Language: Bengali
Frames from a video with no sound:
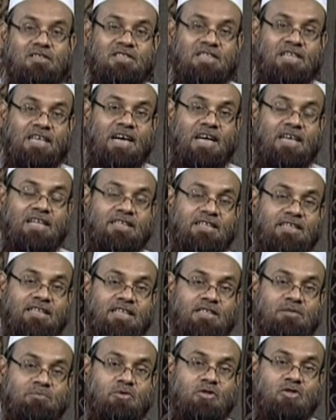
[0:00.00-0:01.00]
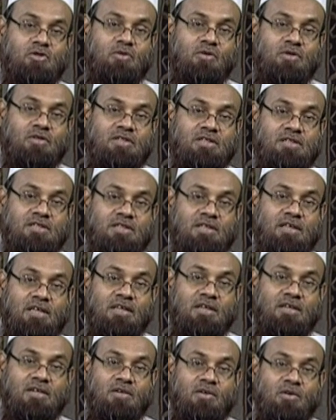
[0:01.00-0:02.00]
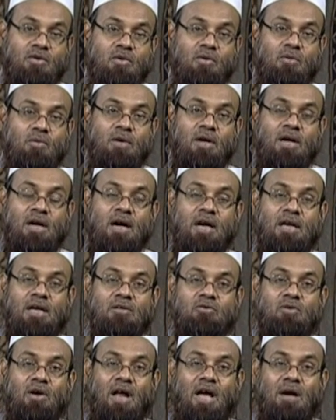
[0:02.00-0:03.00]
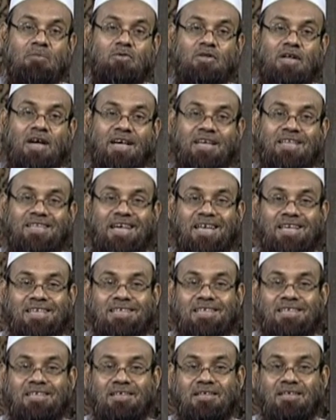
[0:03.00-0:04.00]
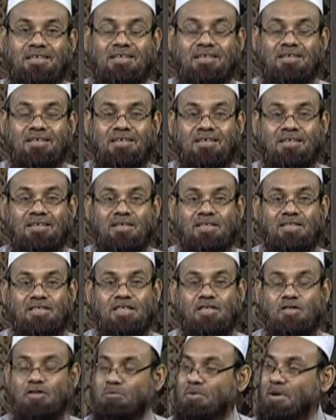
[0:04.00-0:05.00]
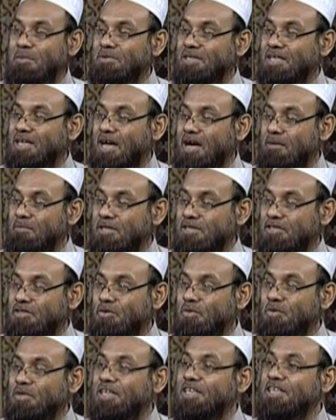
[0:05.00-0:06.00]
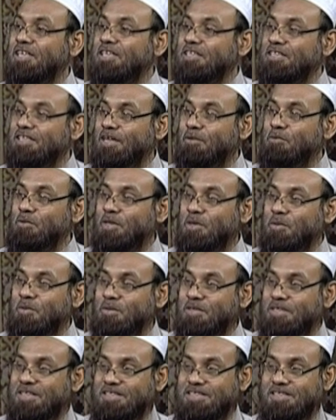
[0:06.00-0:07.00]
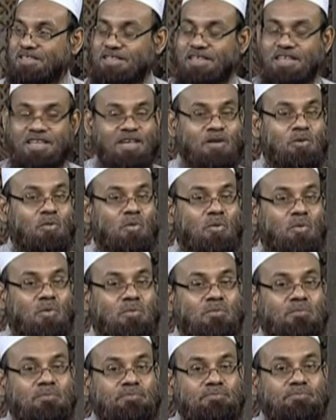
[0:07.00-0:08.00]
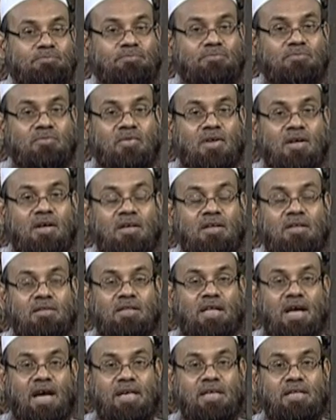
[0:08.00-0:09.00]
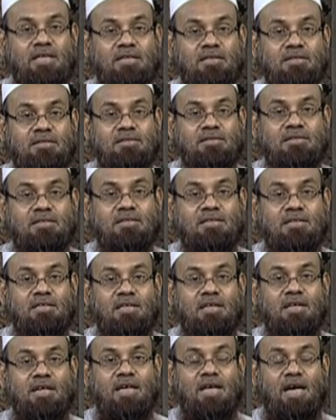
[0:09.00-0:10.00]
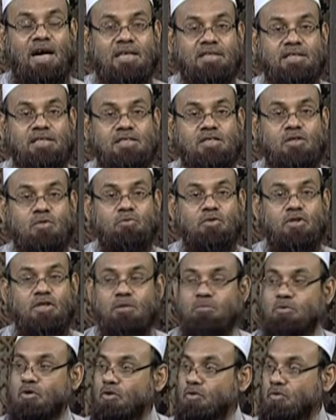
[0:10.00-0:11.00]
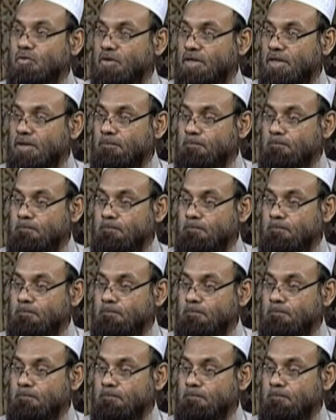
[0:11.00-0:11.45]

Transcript: সেখানে তিনি স্পষ্ট করেছেন যে ওয়াকানা তো আমুনা হাইনা এদিন সে সময় আমাদের খাবার ছিল কি কি সেটা উল্লেখ করে দিয়েছেন যে এগুলো তাই এই হাদিসের উপর নির্ভর করে